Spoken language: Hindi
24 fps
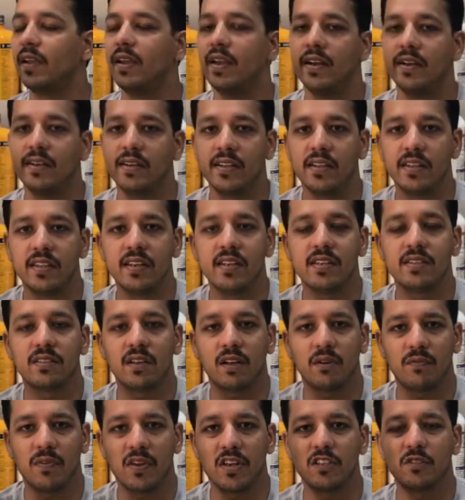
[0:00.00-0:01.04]
83
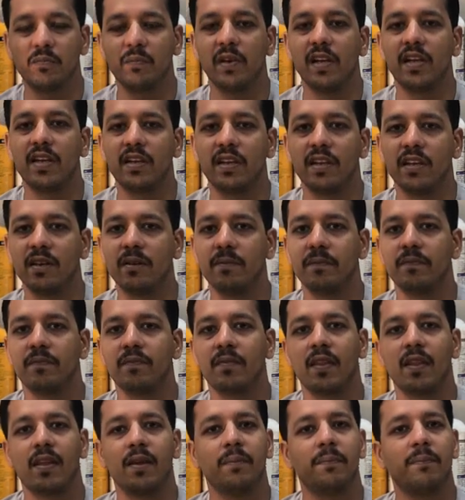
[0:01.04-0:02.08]
सर्विंग्स मिलेंगी
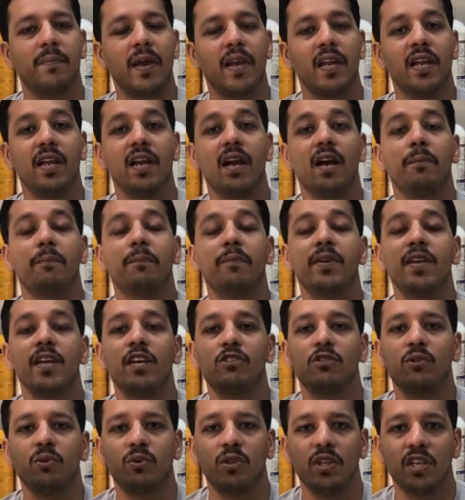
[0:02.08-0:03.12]
पहले आपकी
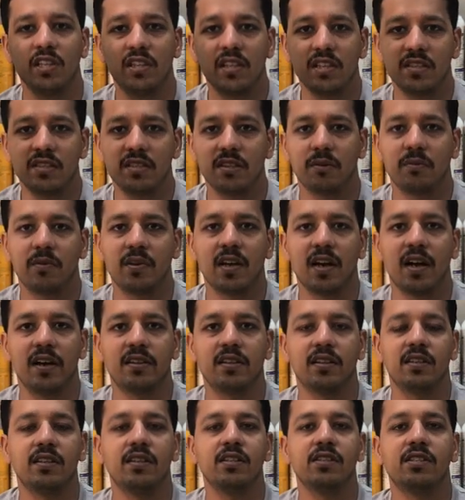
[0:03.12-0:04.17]
133 सर्विंग
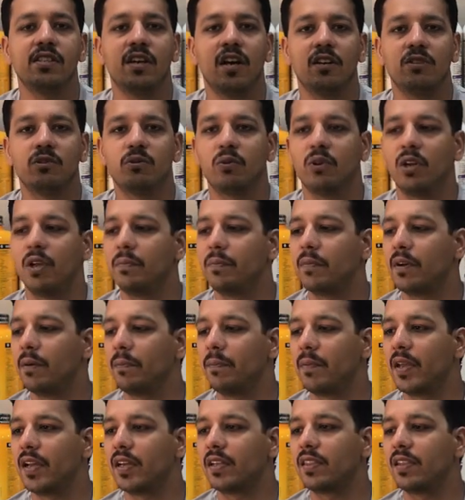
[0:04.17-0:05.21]
आती थी 400 ग्राम का
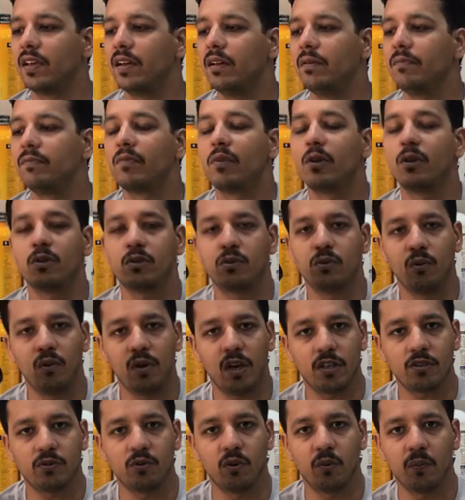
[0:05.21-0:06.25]
पैक था
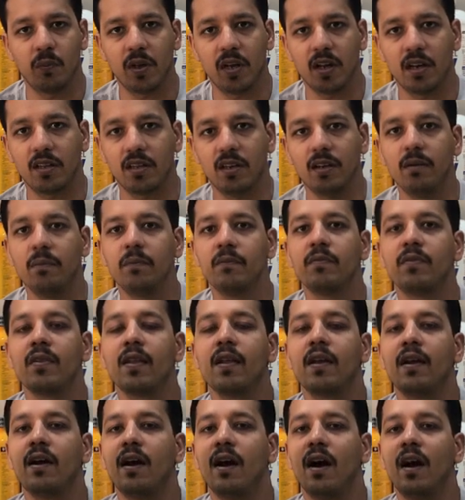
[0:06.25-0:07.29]
सोलह सौ रुपये का था
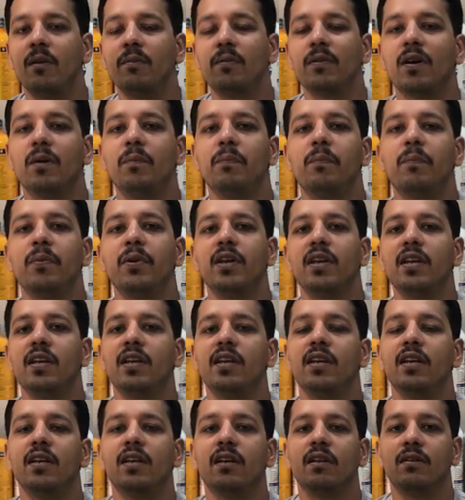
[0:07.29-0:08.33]
अब कंपनी
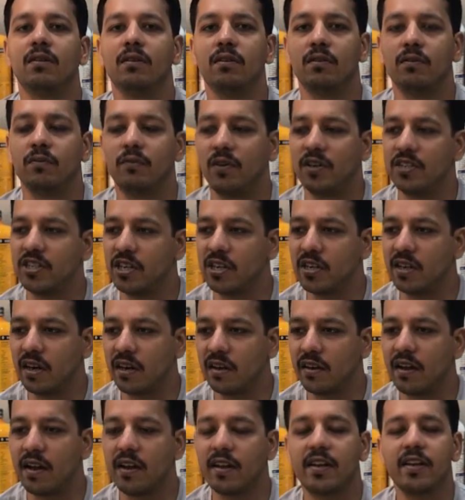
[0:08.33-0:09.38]
ने वज़न
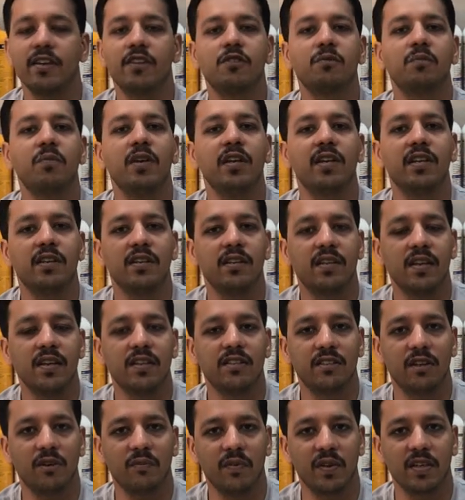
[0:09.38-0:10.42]
घटा के इसमें
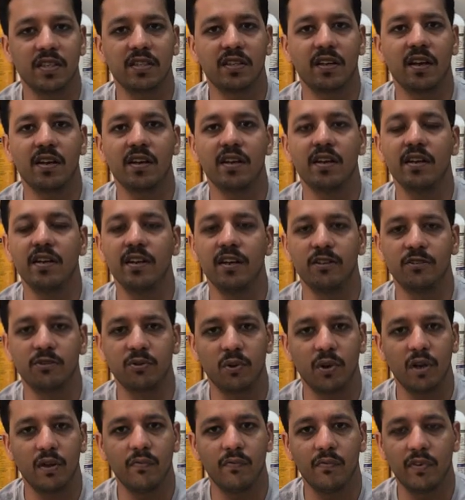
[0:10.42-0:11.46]
83 सर्विंग्स करी हैं डेढ़
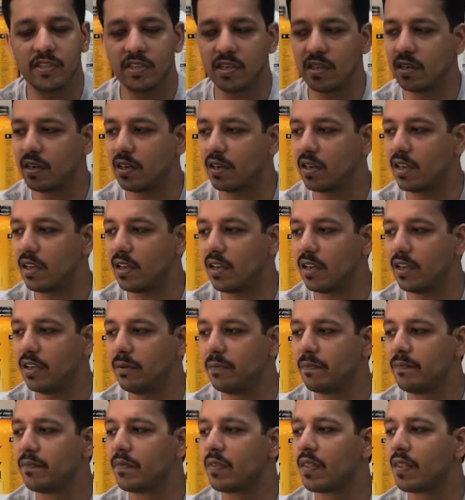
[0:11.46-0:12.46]
सौ ग्राम वज़न घटाया है